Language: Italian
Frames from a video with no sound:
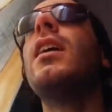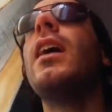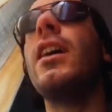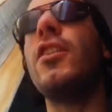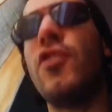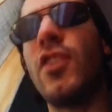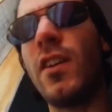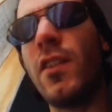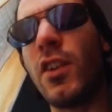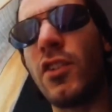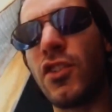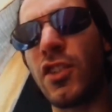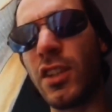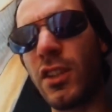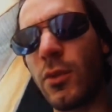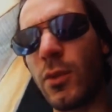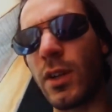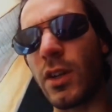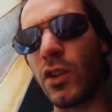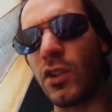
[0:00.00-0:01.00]
eh, già avevo
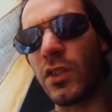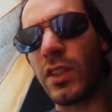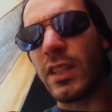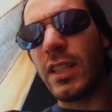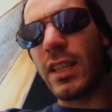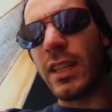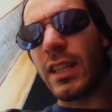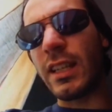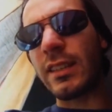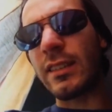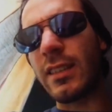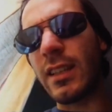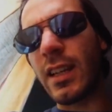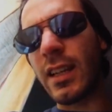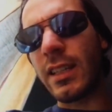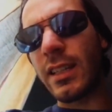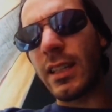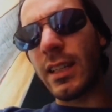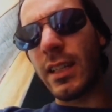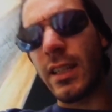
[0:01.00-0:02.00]
accennato qualcosa ieri, in
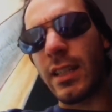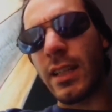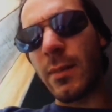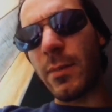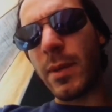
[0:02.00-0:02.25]
realtà eh,